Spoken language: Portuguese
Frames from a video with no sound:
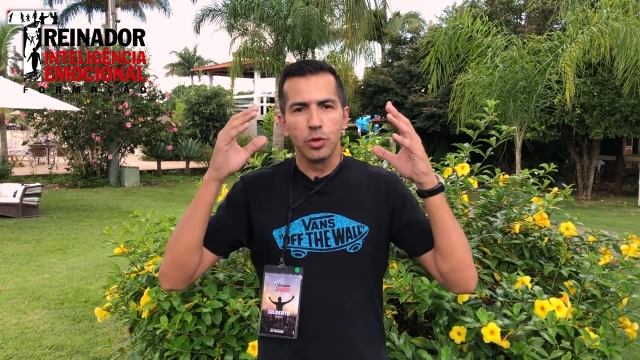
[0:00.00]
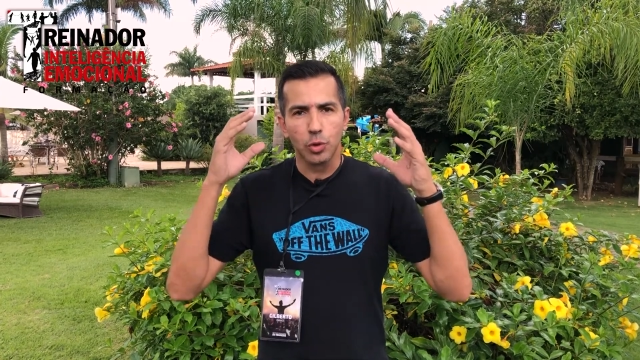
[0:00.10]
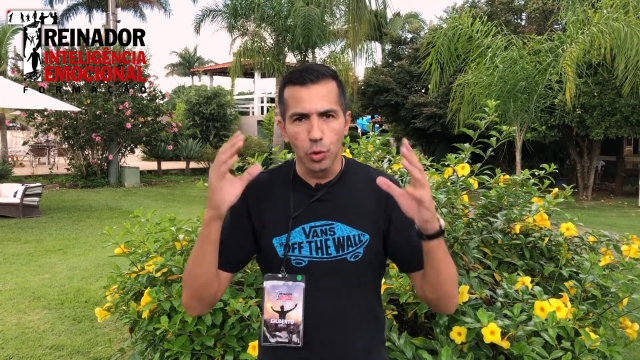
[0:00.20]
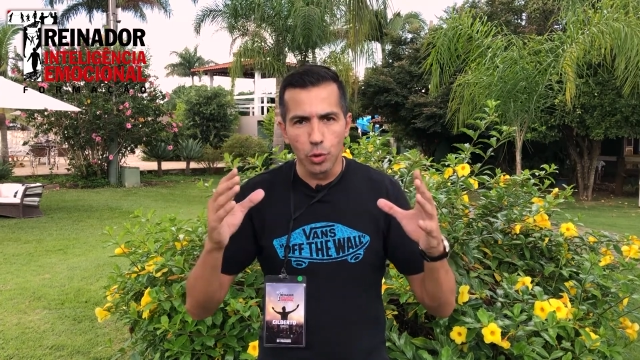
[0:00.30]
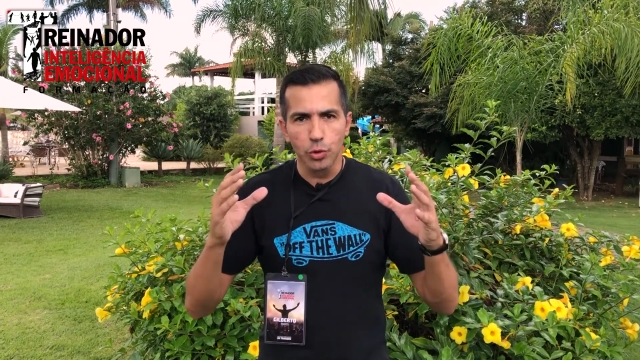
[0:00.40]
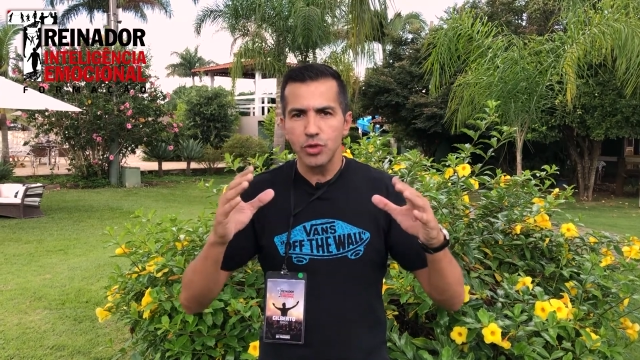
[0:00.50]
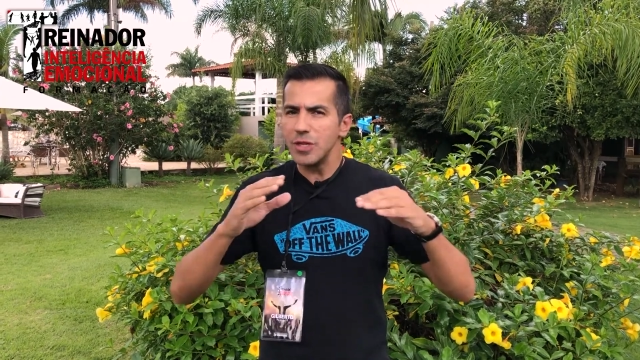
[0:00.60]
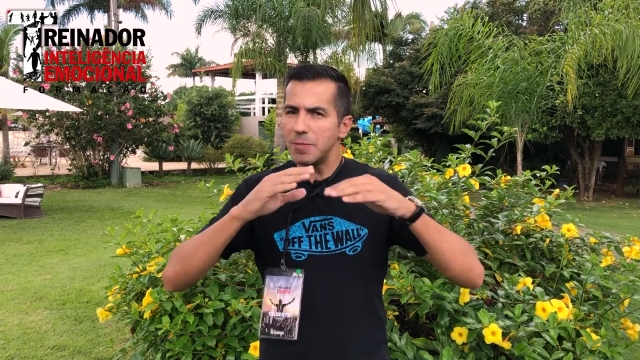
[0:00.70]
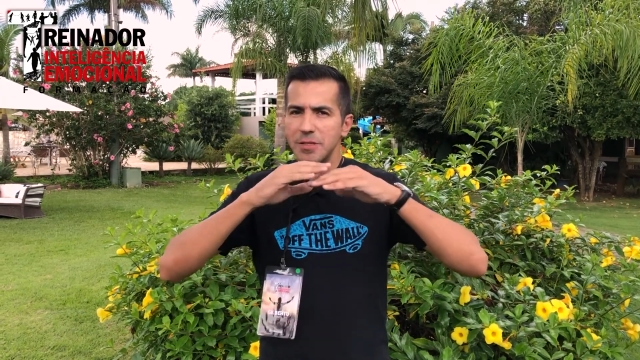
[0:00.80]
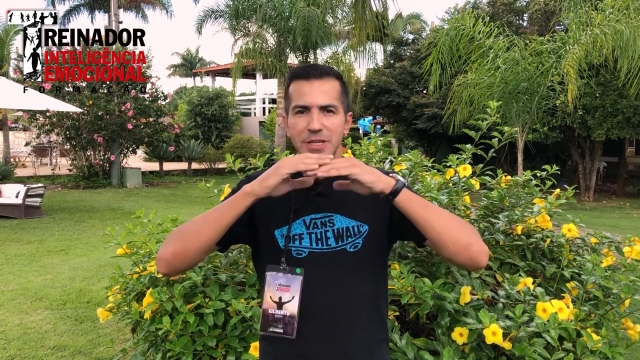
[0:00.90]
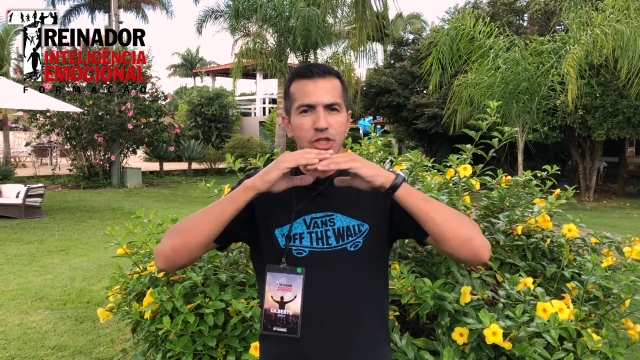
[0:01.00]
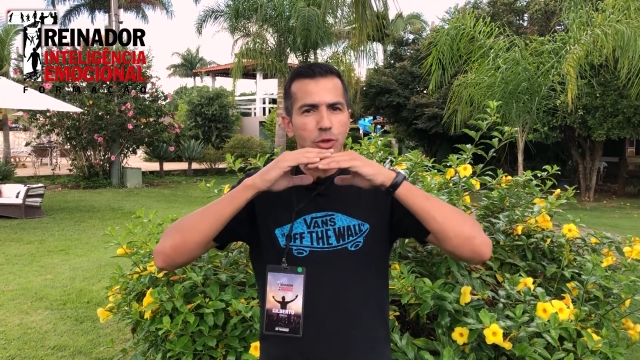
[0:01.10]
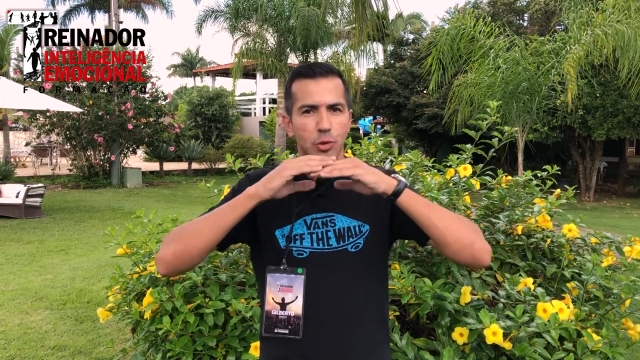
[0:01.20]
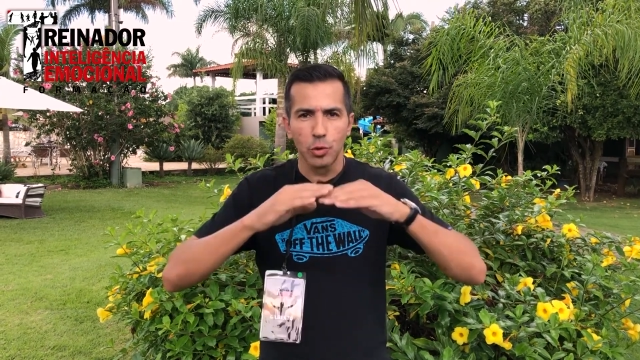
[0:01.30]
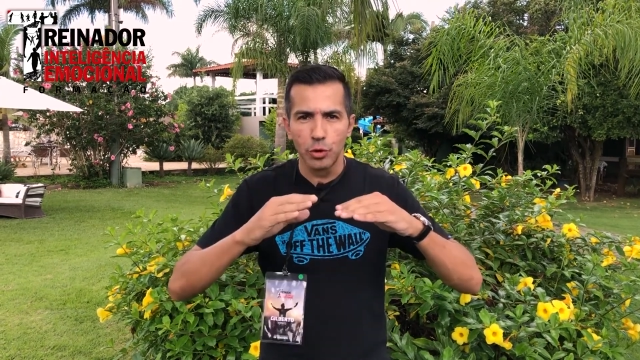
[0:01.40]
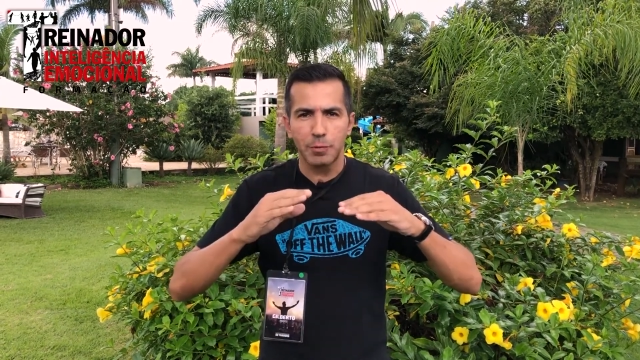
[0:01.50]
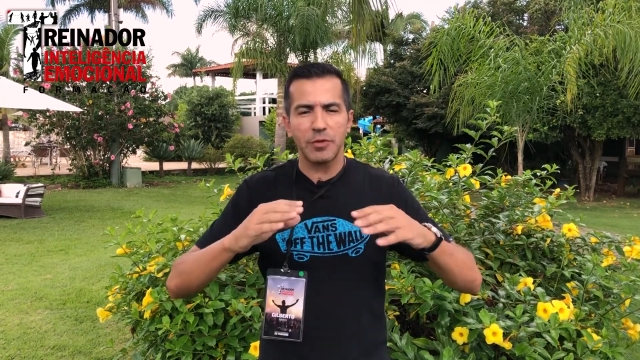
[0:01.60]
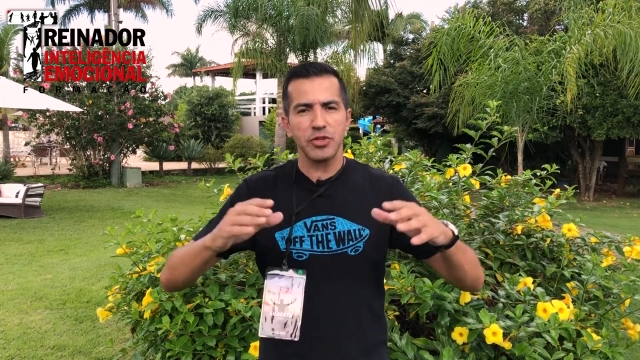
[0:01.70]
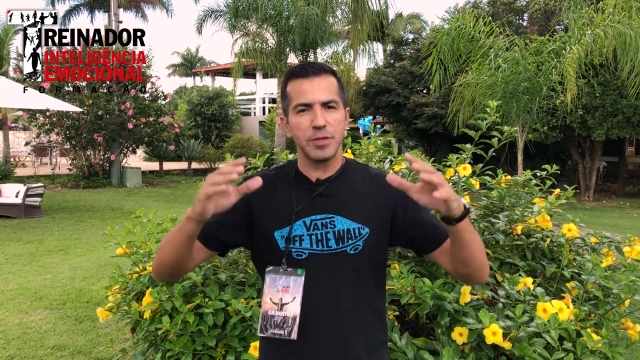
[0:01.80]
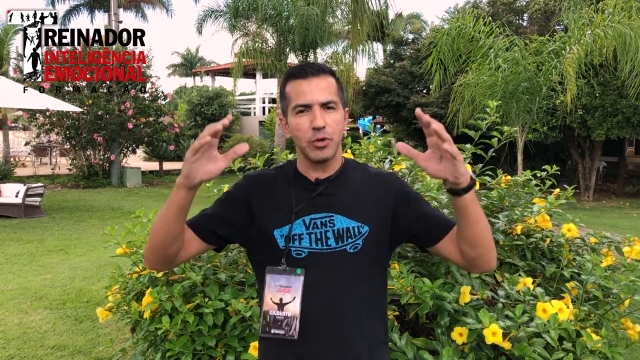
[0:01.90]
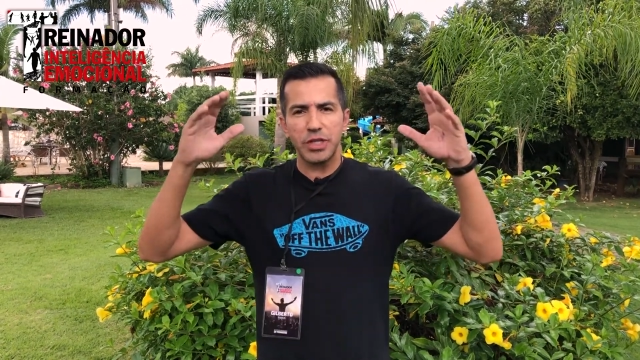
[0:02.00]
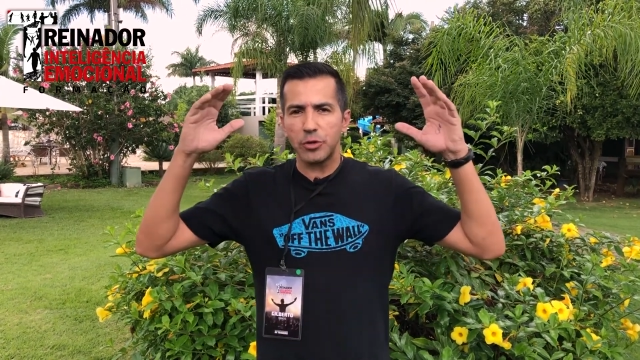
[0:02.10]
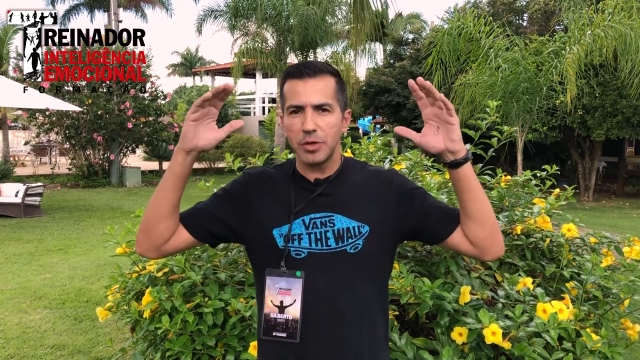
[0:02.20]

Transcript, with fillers: tudo, simplesmente tudo, para você montar a